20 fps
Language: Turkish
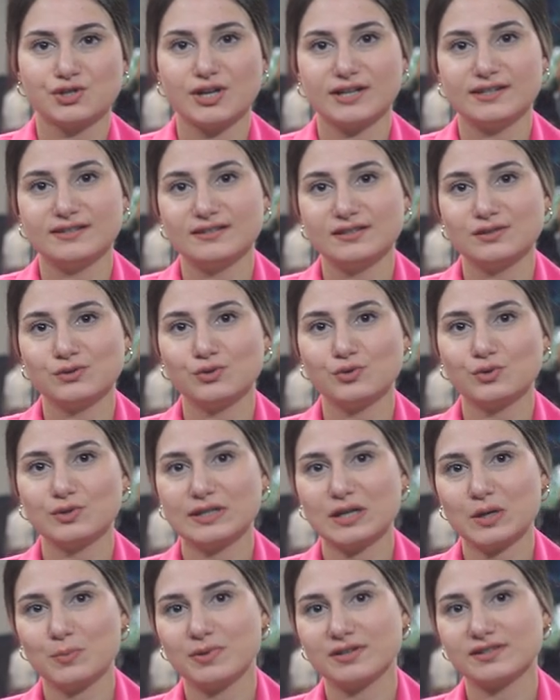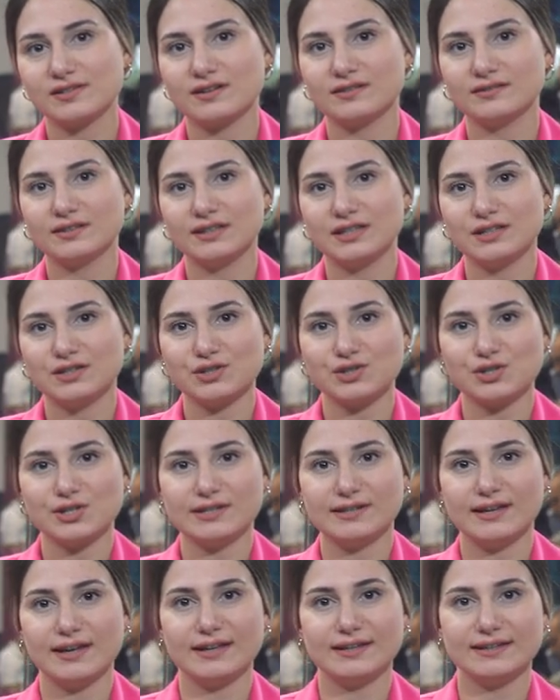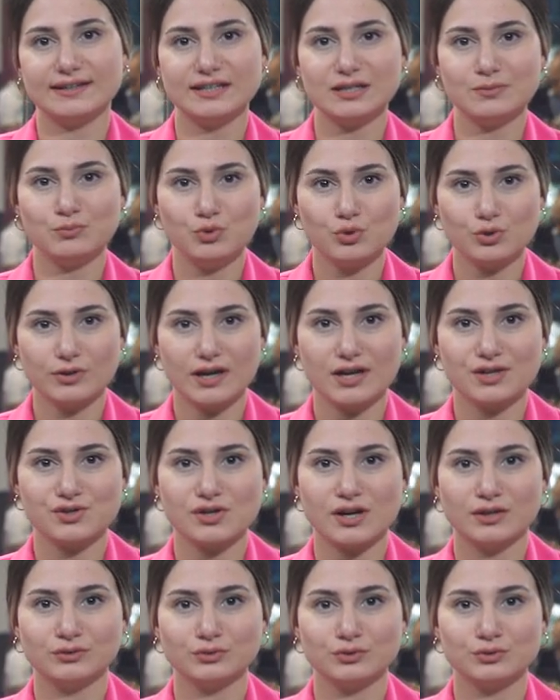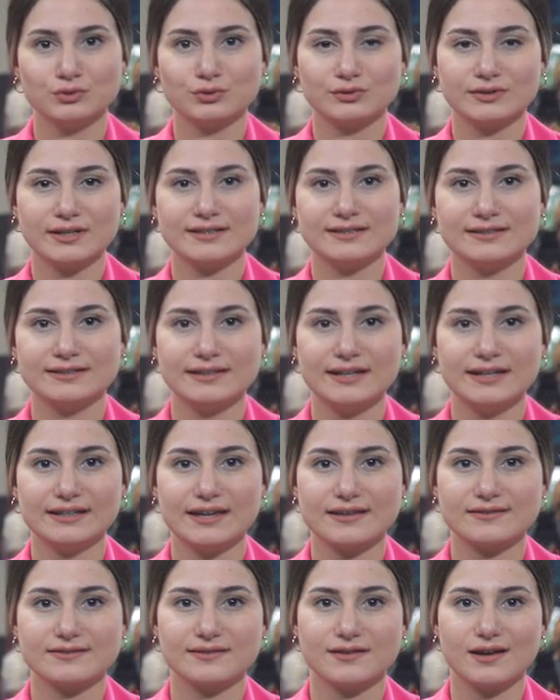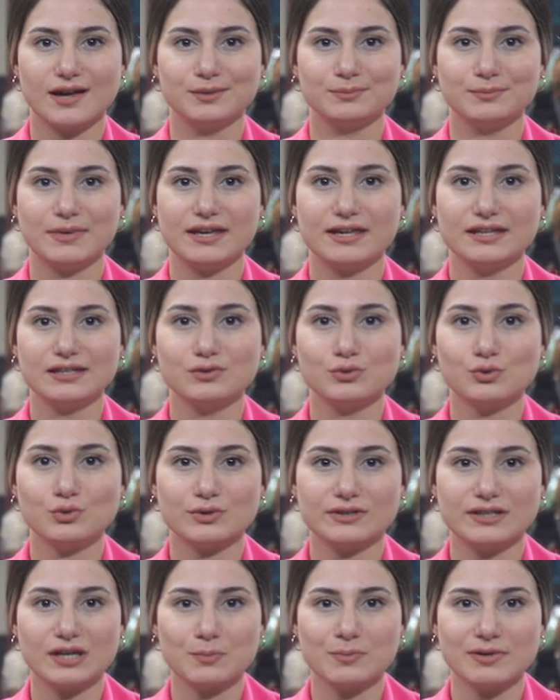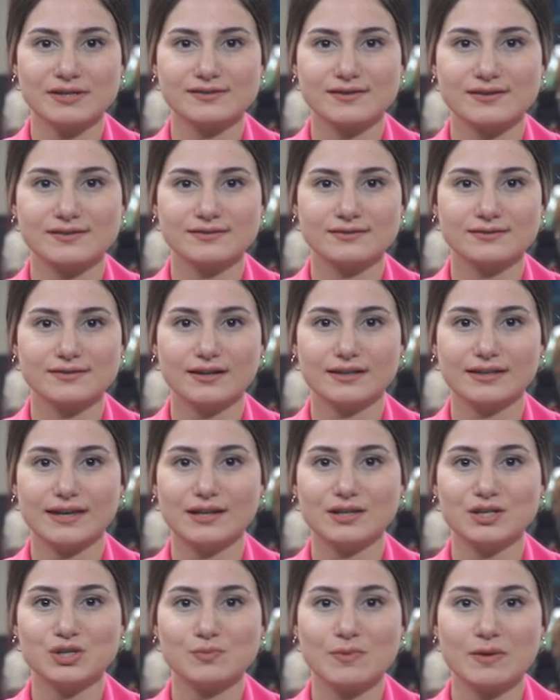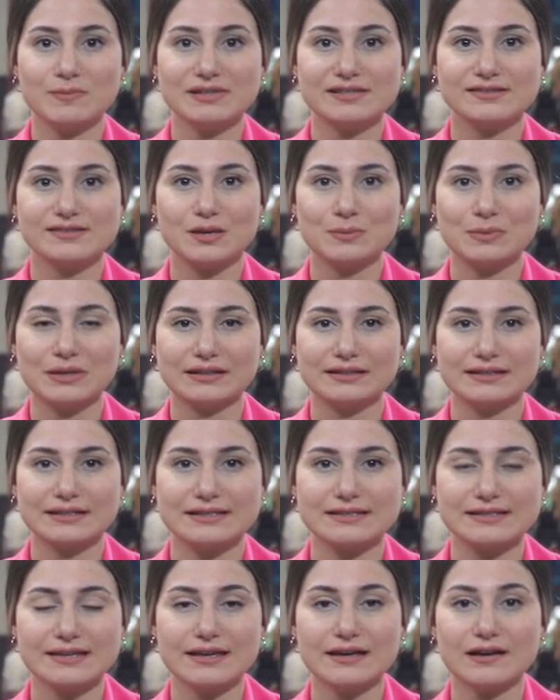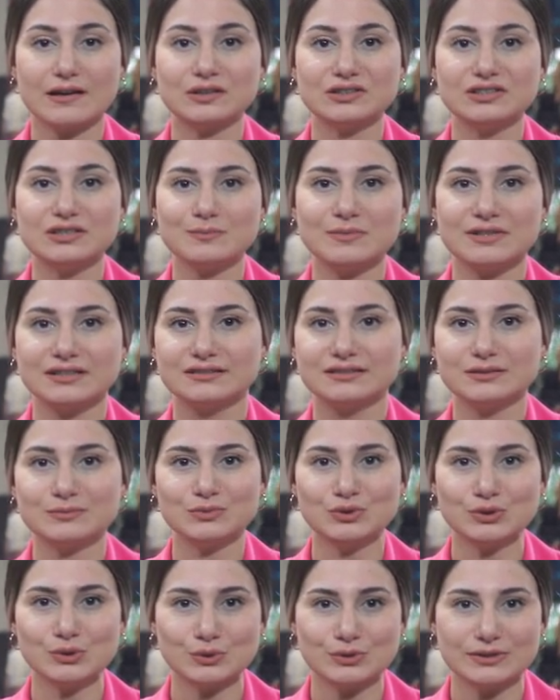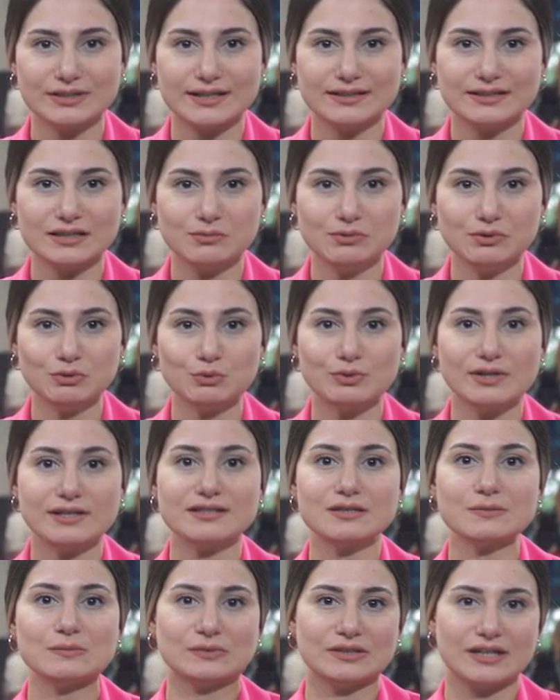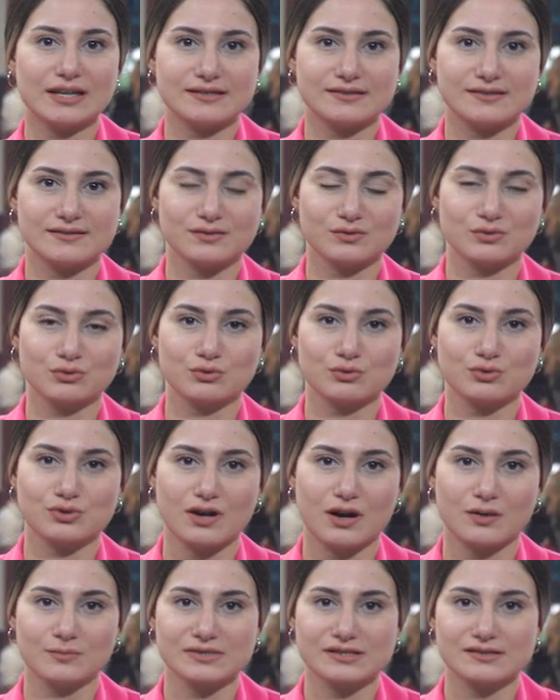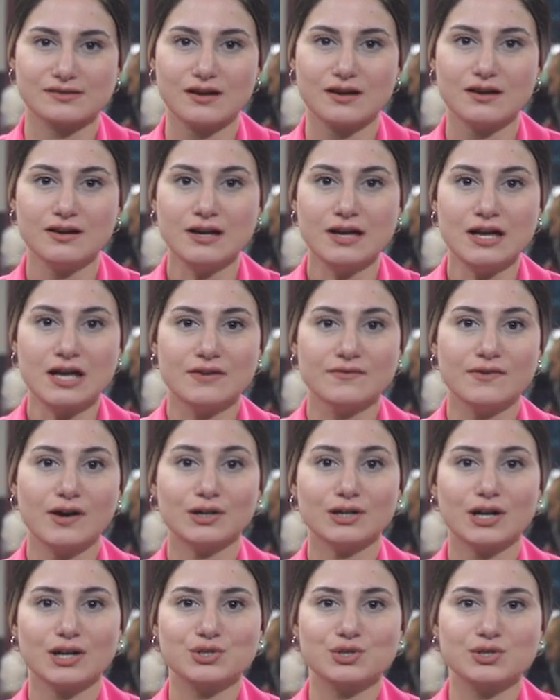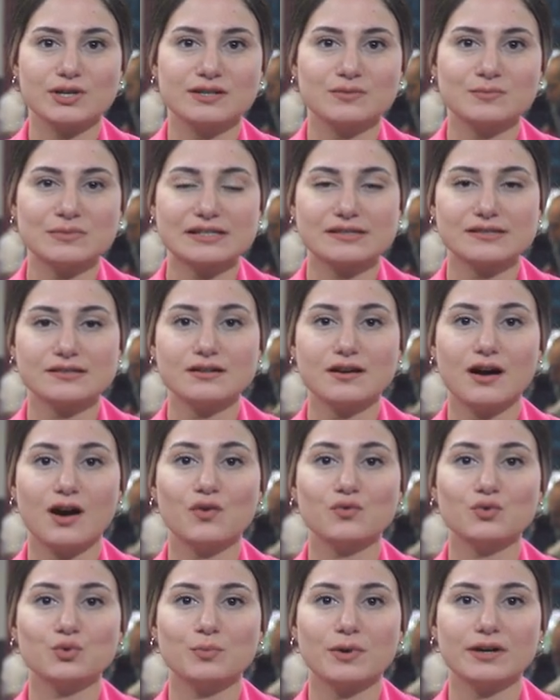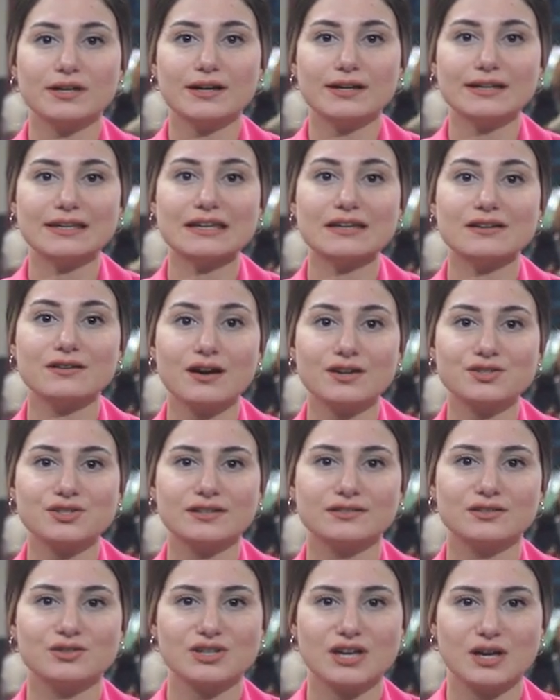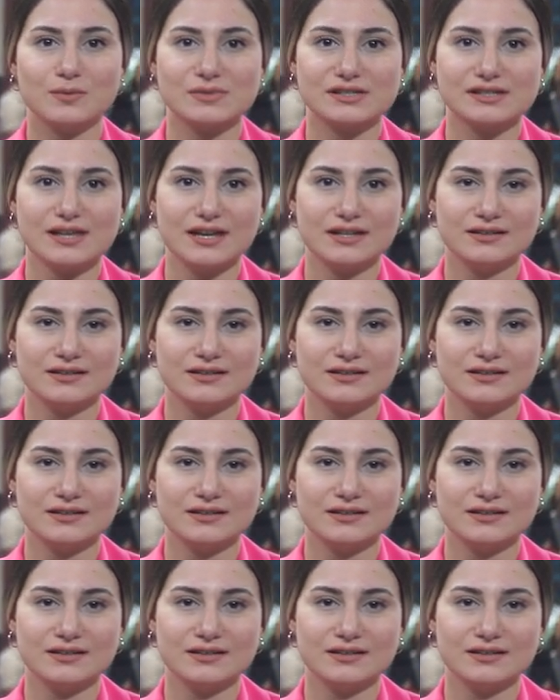Çeri'nin Türkiye pazarına girişiyle ilgili büyük heyecan duyduklarını dile getiren Mei, Türkiye pazarında gelişmemizle birlikte adım adım Türkiye'de bir üretim tesisi kuracağımıza ve araçlarımızı Avrupa'ya ihraç edeceğimize